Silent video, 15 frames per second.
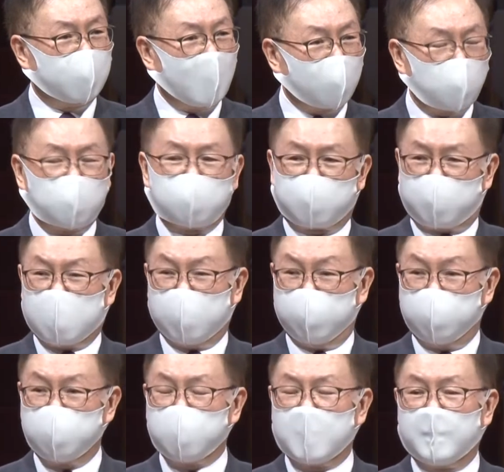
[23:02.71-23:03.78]

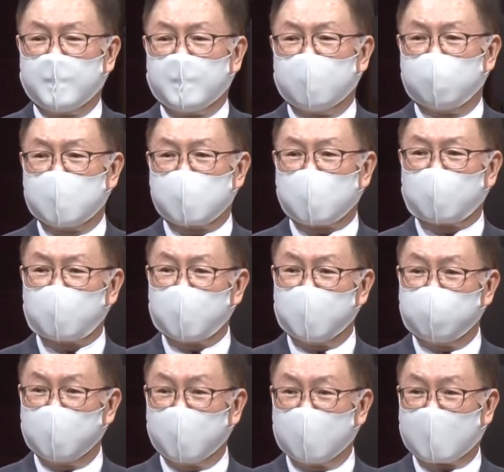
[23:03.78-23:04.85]
나눔팀, 우리
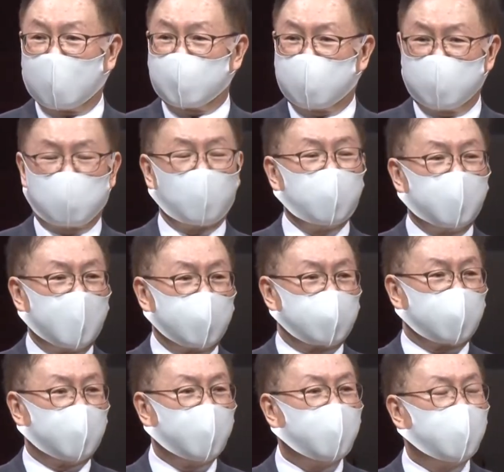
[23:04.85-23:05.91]
성도님들이 같이
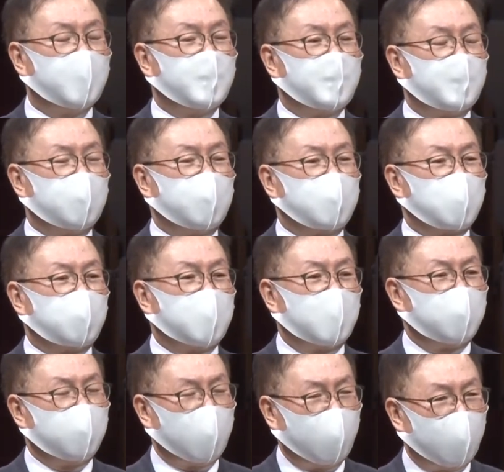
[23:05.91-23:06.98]
조인해서
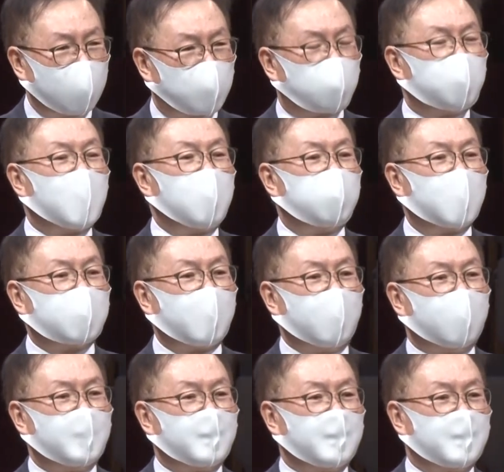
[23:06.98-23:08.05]
정말 매
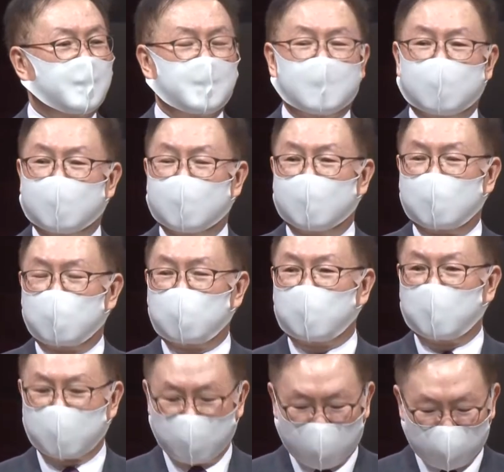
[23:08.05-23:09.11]
주말마다
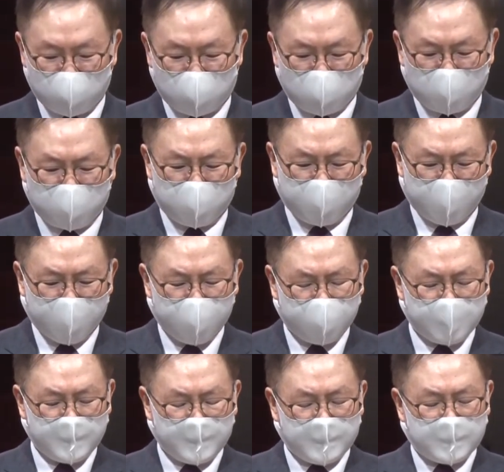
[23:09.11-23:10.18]
수고를 해 주셨는데,
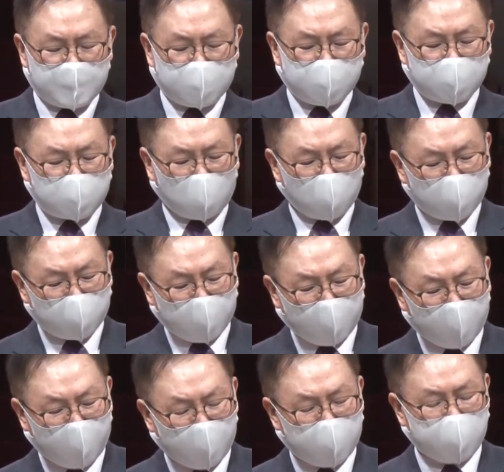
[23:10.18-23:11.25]
그
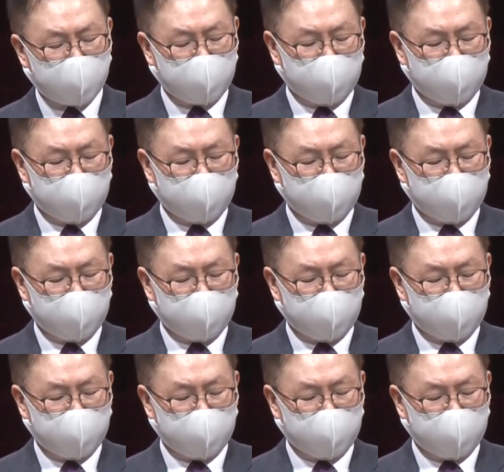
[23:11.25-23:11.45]
통계